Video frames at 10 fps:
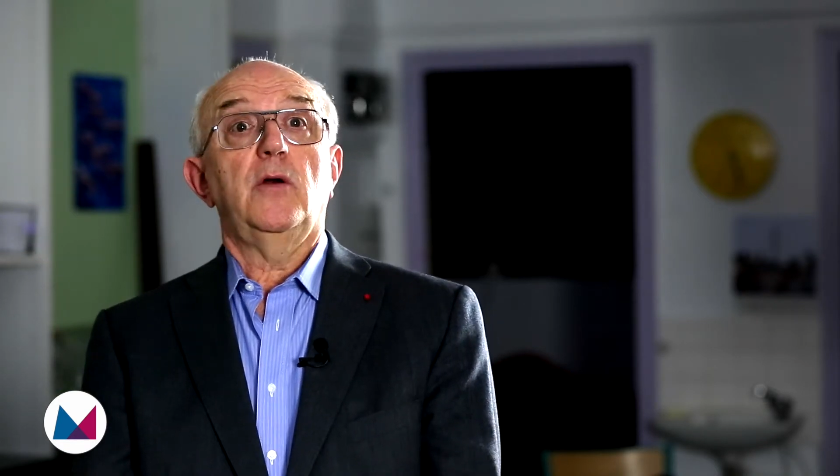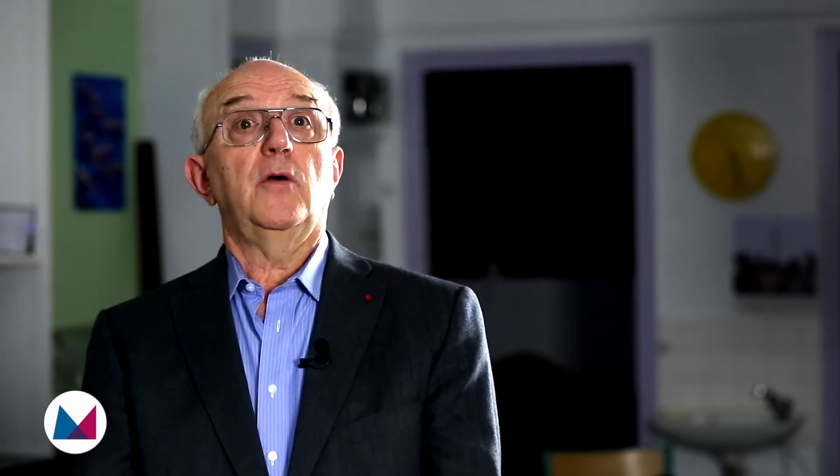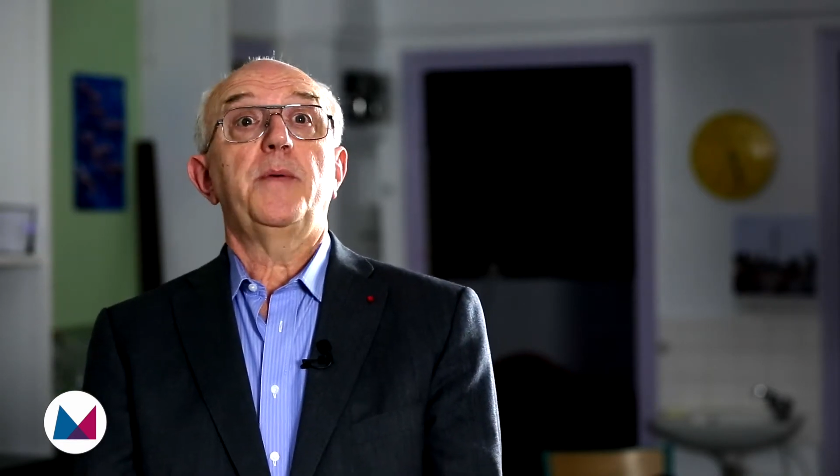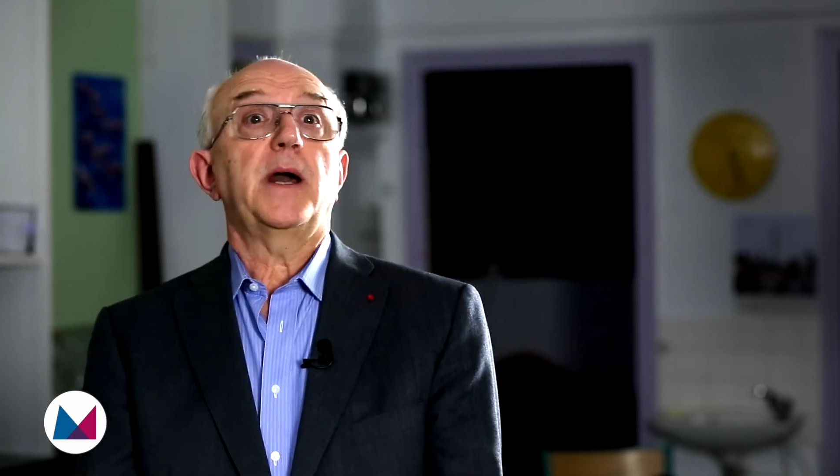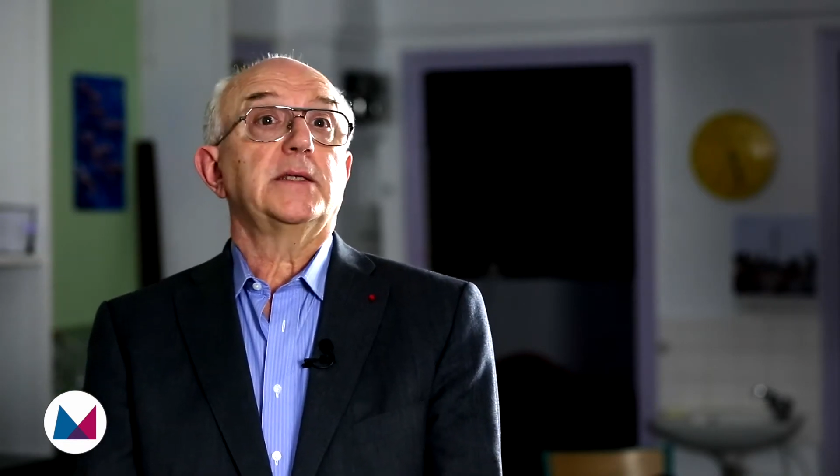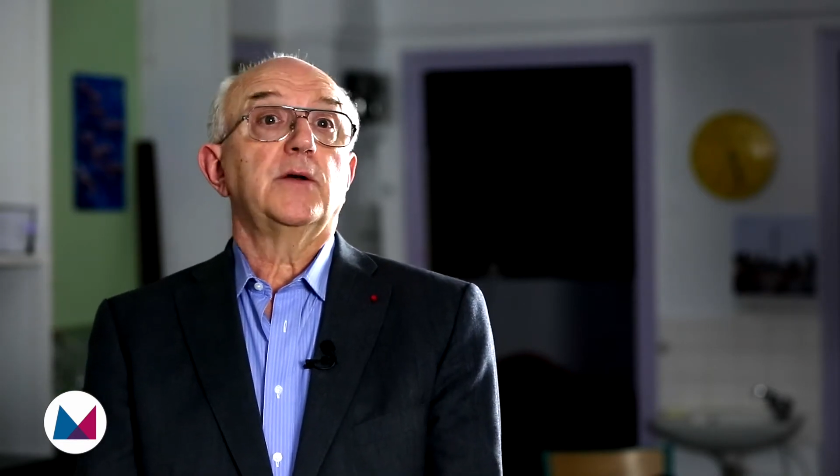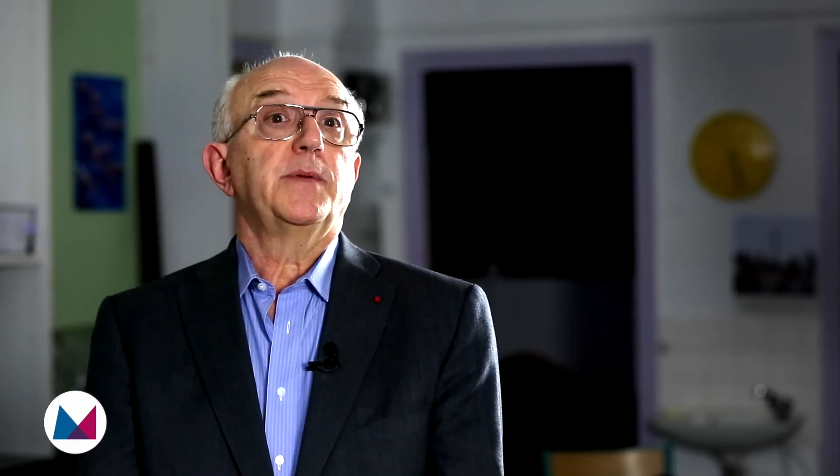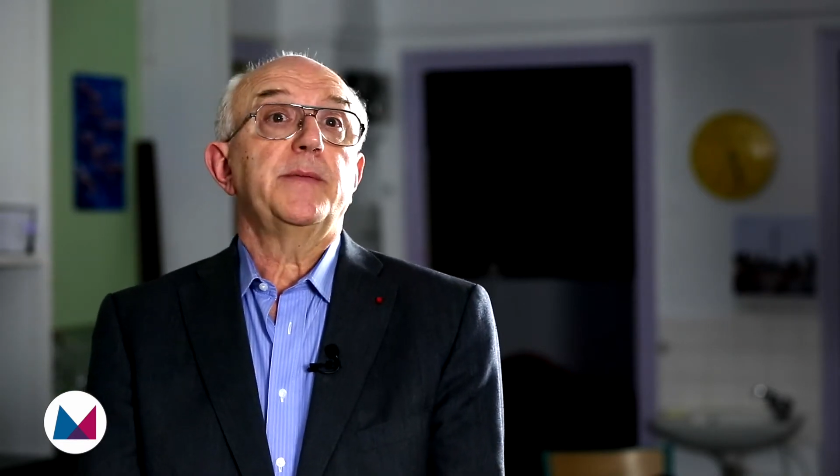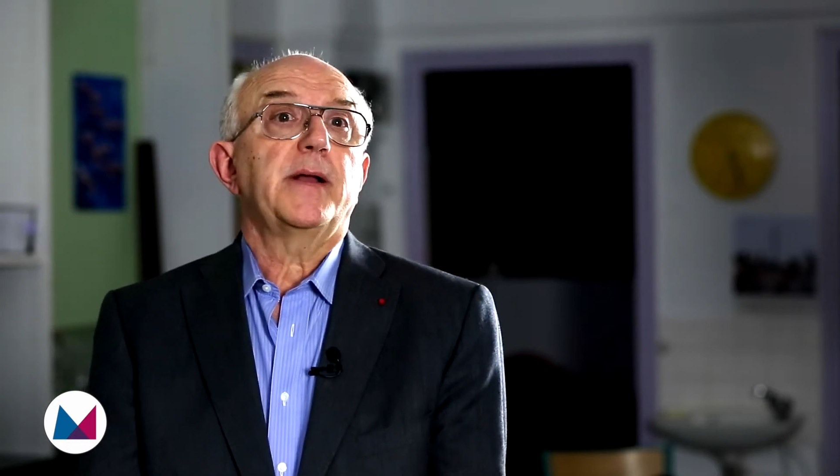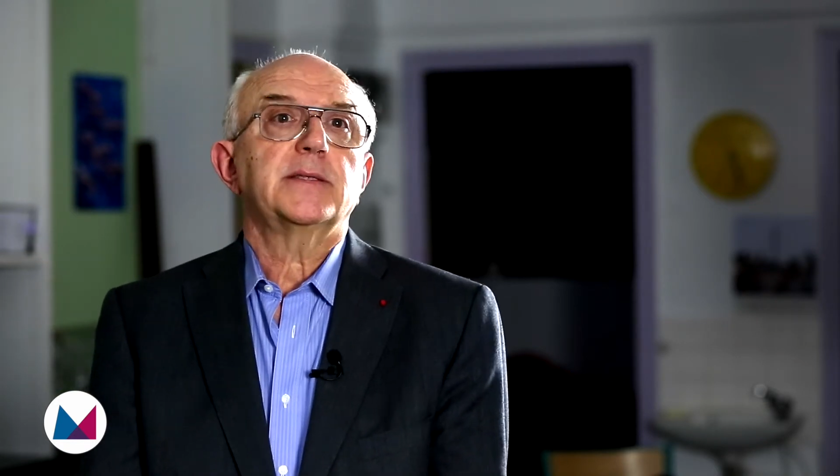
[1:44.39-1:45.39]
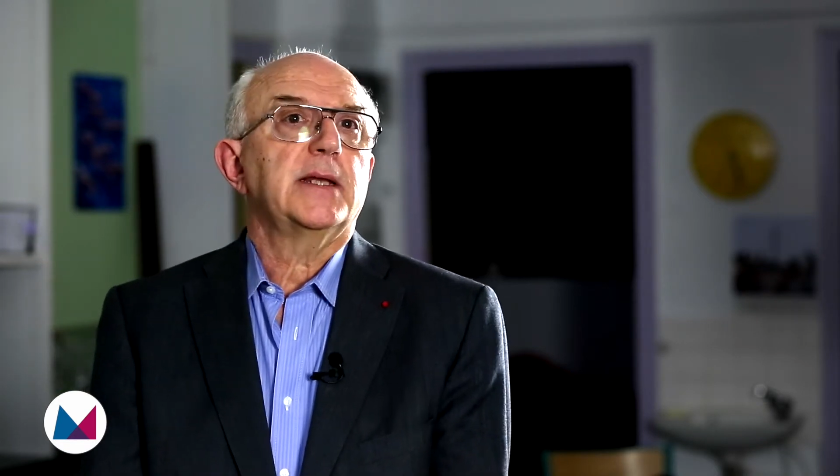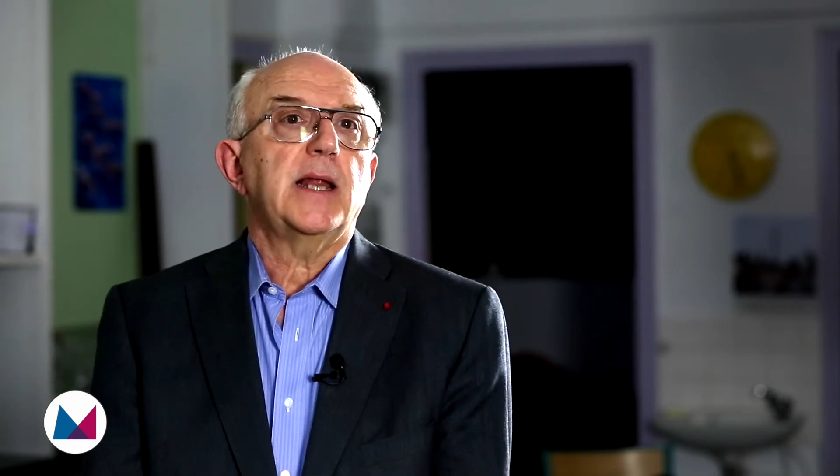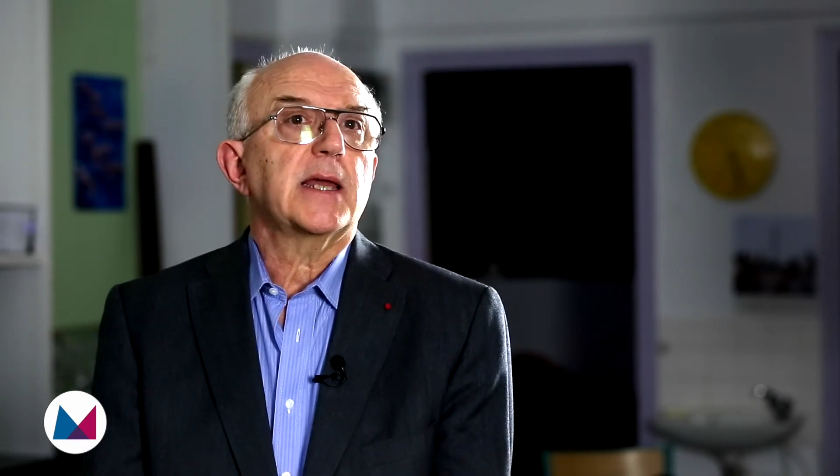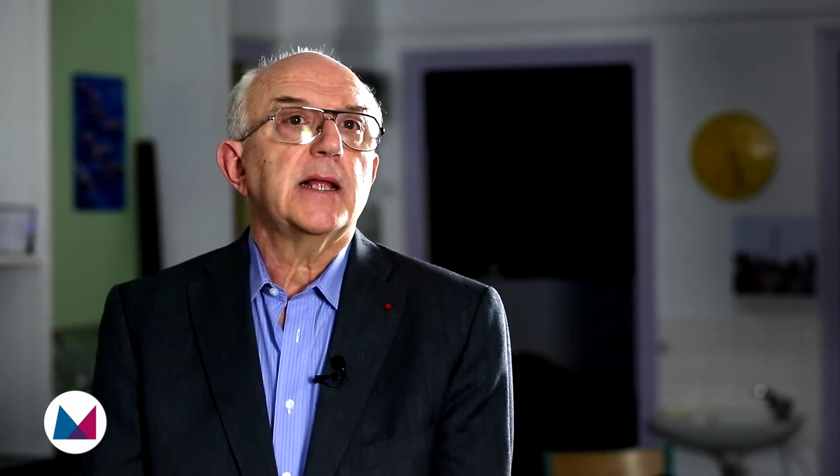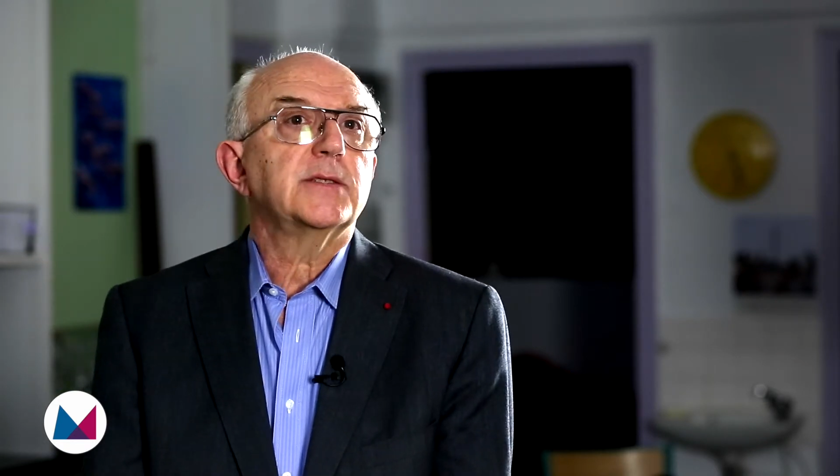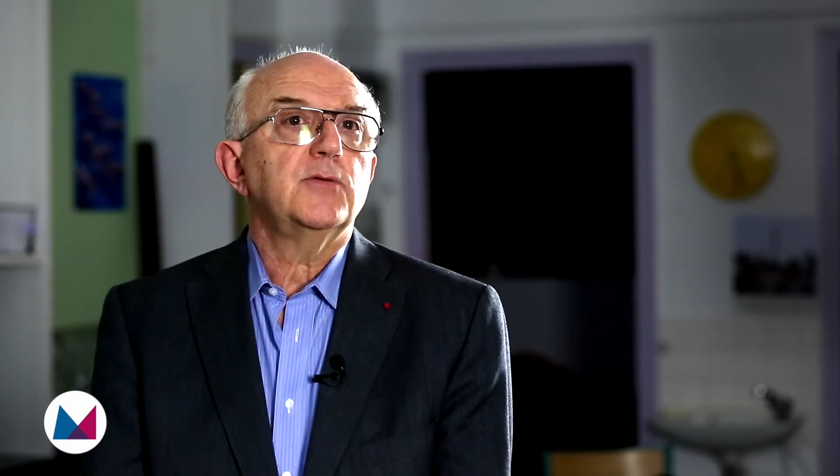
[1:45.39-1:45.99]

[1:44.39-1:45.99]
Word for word: euh, par exemple l'épargne salariale